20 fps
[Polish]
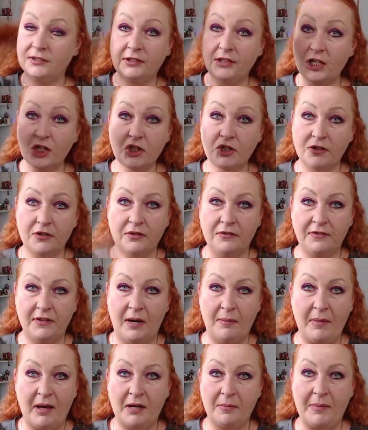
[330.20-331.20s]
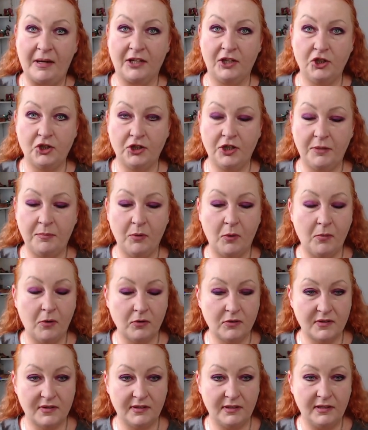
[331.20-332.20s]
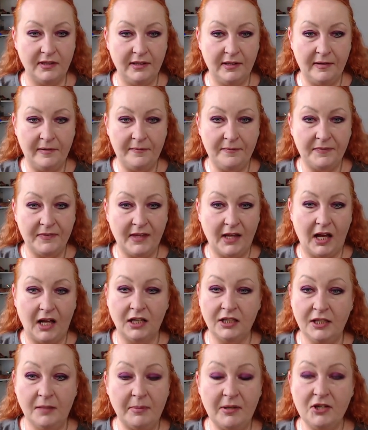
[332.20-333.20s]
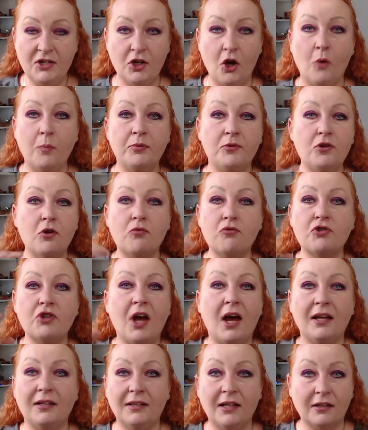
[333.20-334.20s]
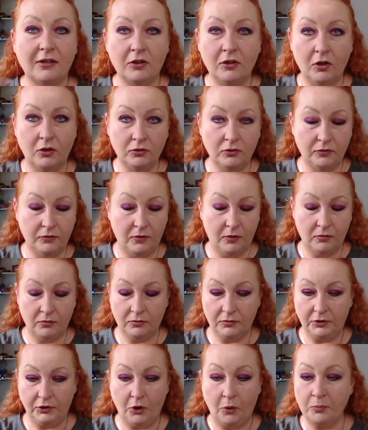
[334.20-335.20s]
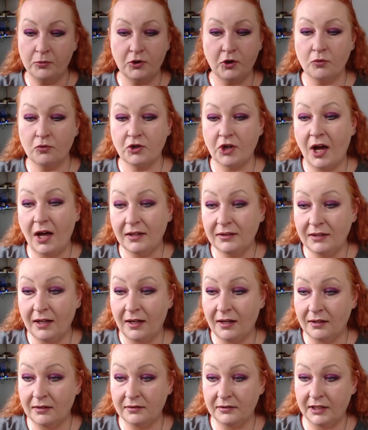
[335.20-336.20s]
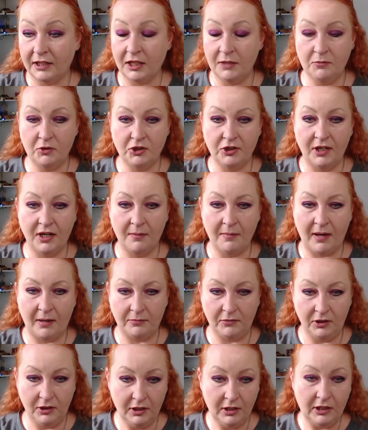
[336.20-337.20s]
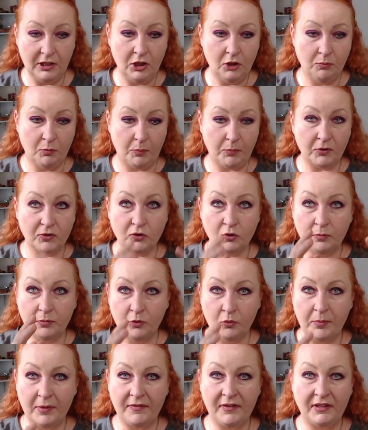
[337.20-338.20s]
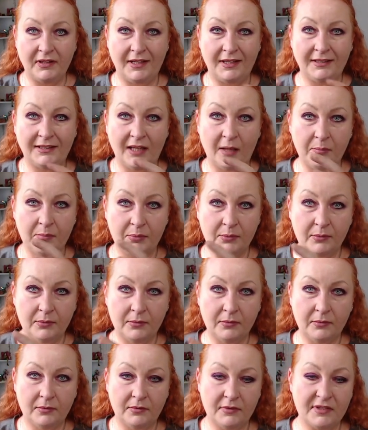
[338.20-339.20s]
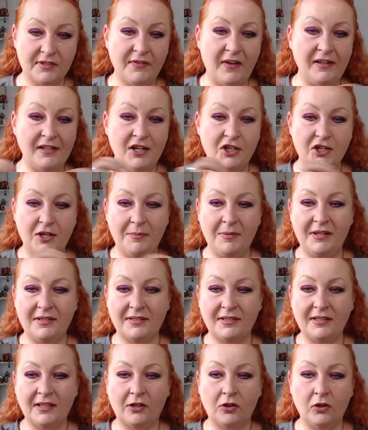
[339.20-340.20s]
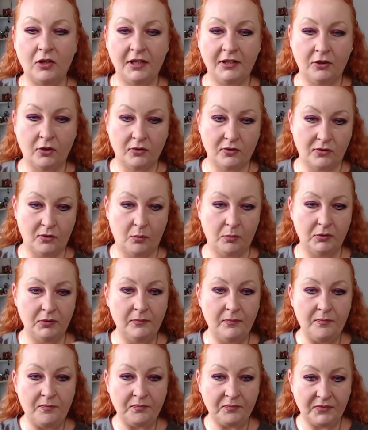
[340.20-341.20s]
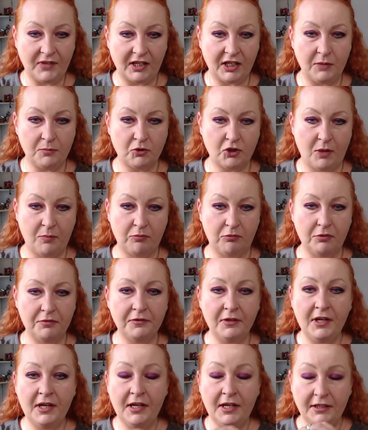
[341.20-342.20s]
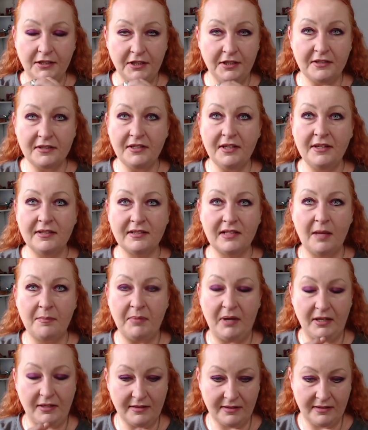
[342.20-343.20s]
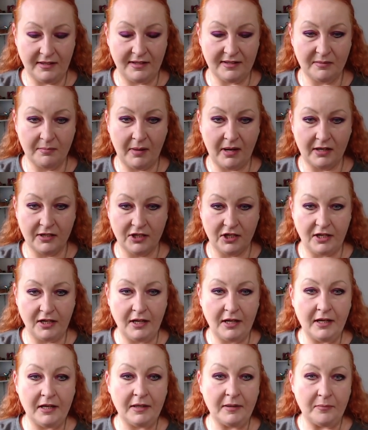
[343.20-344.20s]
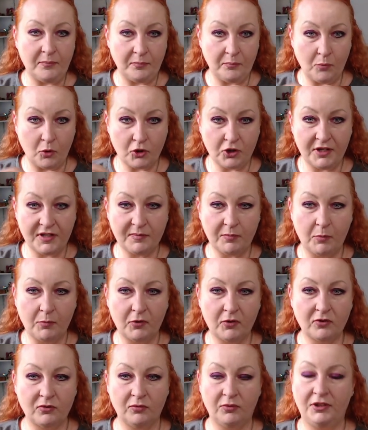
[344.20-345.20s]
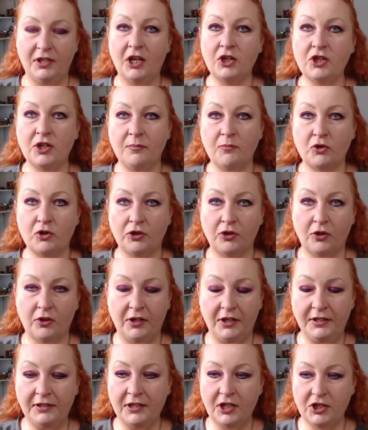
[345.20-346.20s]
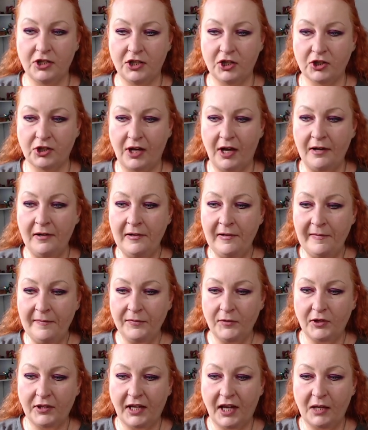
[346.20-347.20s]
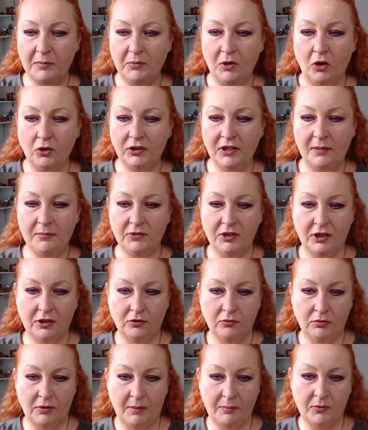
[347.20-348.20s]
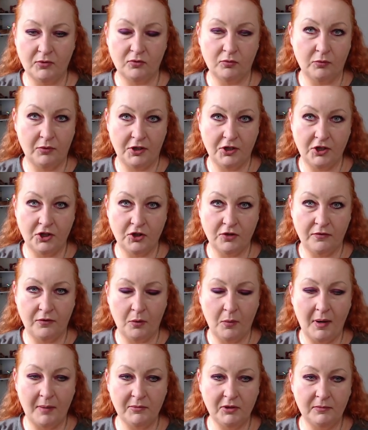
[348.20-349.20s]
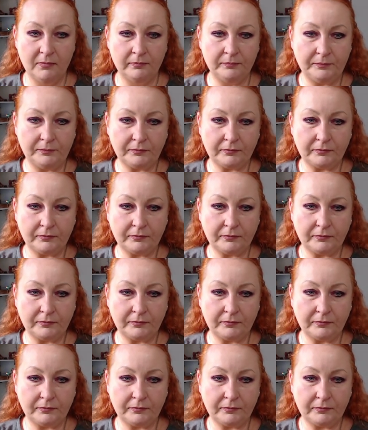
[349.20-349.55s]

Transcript: też w ramach magicznej pomocy, ale nie będzie obciążana klątwą i obciążana jakimiś dramami. Po prostu był pewien etap, zwalnia się miejsce na kolejne osoby. Taki przepływ. Nic nie jest lepiej, nic nie jest bardziej. Może jest po prostu inaczej, może trochę inna ścieżka. To tak jakby ode mnie, która posługuje się żywiołami,